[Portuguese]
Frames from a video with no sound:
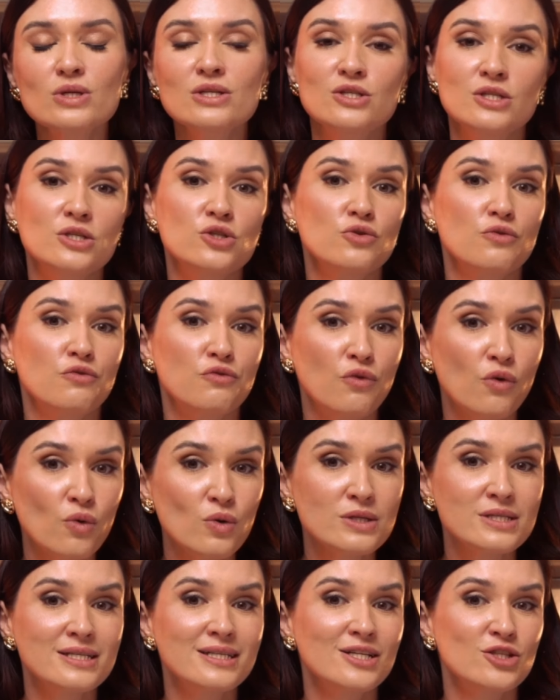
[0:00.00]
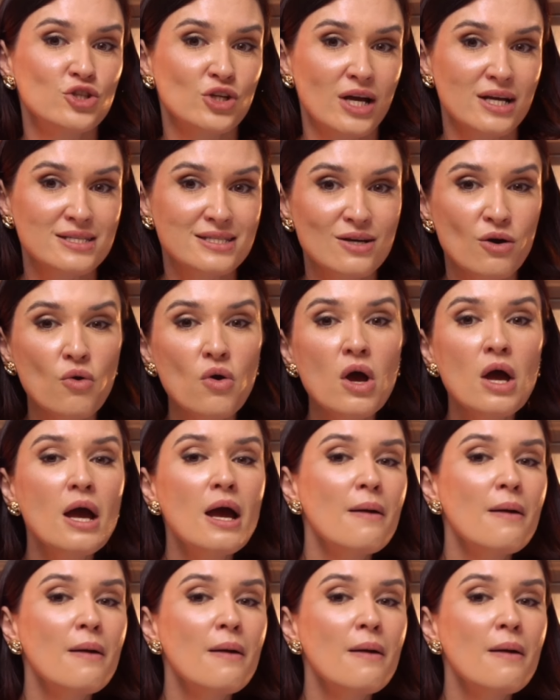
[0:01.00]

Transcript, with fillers: exige força e dedicação,